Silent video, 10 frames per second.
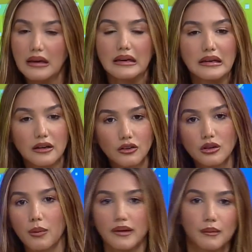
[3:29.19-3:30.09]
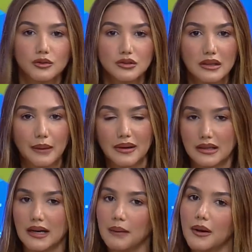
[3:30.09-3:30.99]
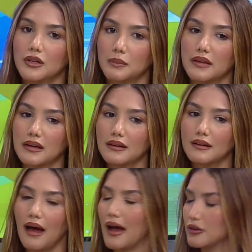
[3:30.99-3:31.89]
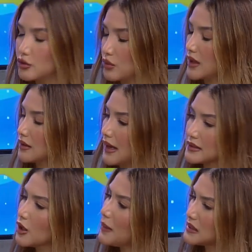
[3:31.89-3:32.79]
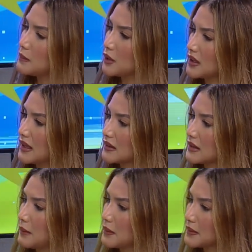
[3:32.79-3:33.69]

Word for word: incluso podemos levantar la mano y pedir ayuda, que es lo más importante. Qué bueno